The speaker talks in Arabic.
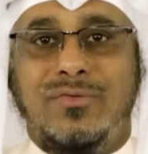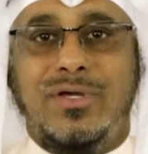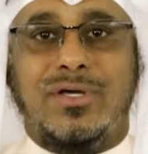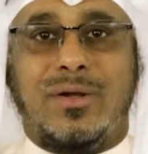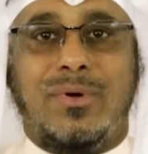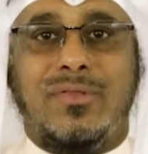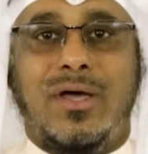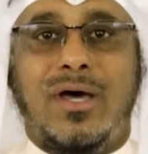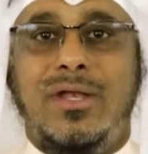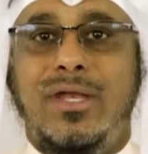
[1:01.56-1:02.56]
في
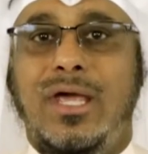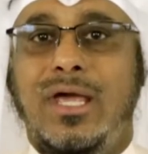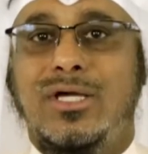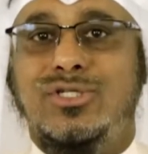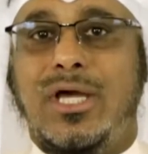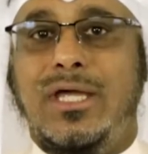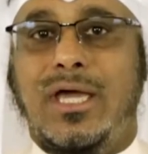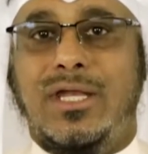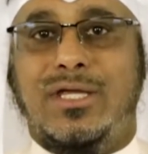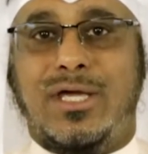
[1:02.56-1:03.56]
رمضان شيئا